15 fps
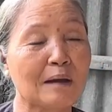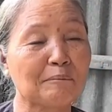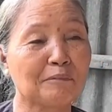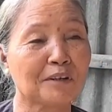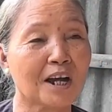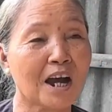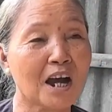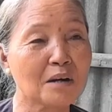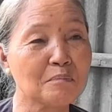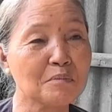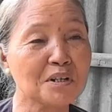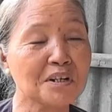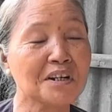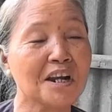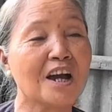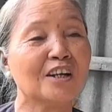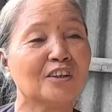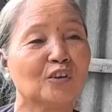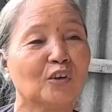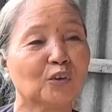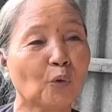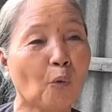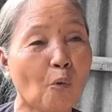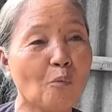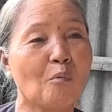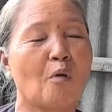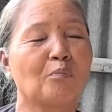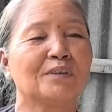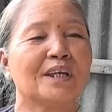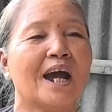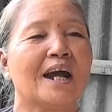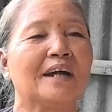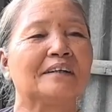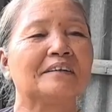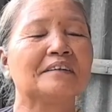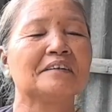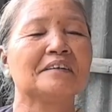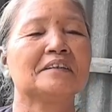gặp cơn mưa lớn nó tuôn một giờ.